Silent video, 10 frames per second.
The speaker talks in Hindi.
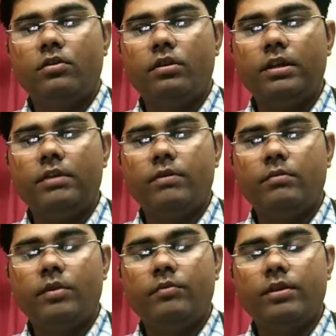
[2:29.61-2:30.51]
और
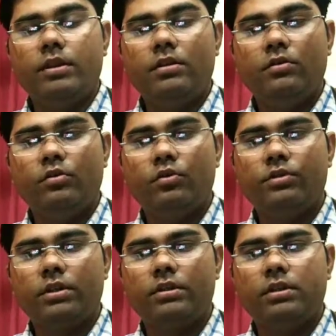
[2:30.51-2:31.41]
लीवर में वृद्धि हो
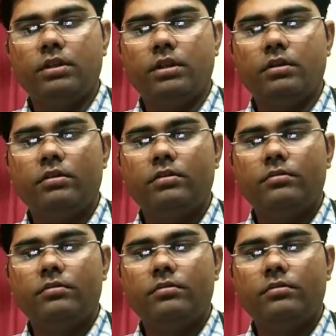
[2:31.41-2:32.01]
सकती है